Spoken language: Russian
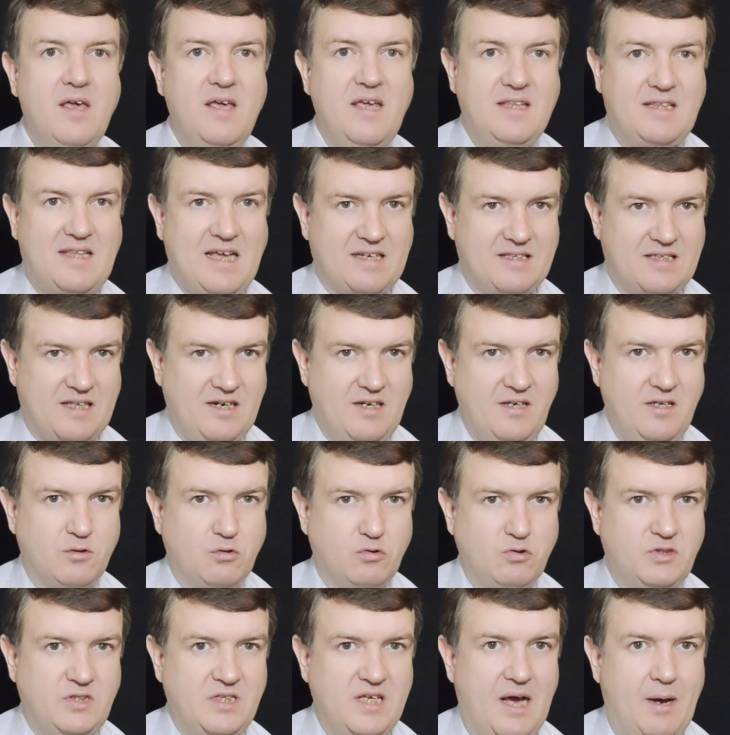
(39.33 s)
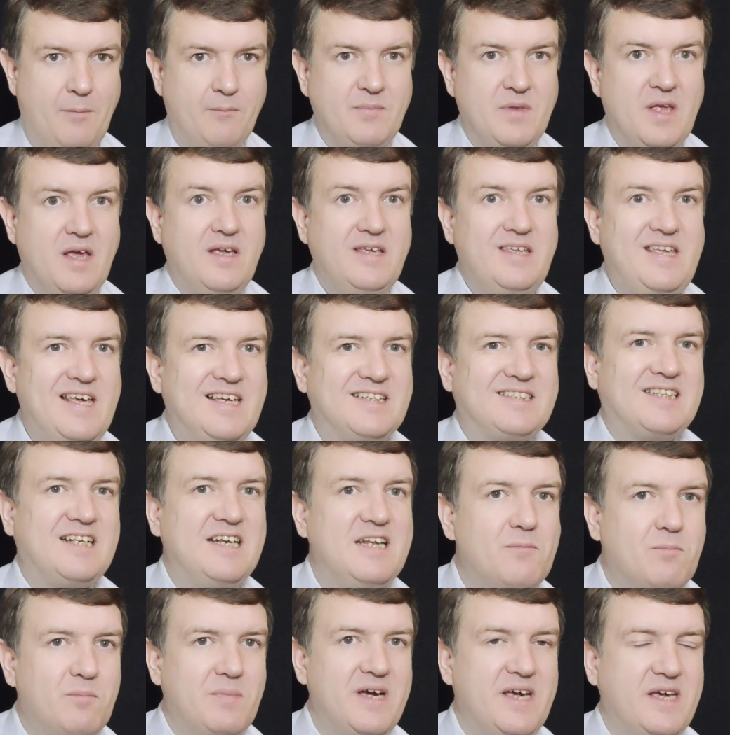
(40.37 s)
Итак, дорогие друзья,
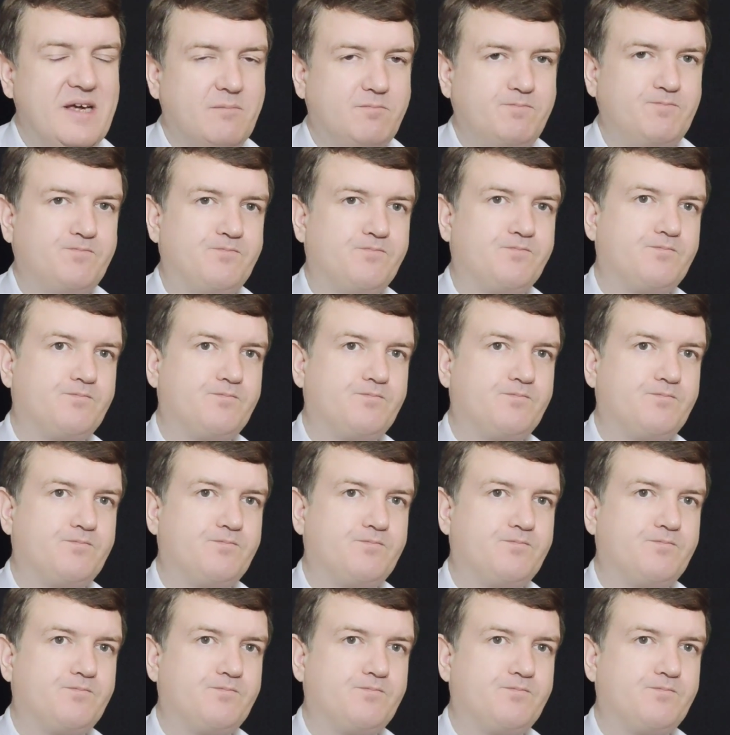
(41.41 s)
если мы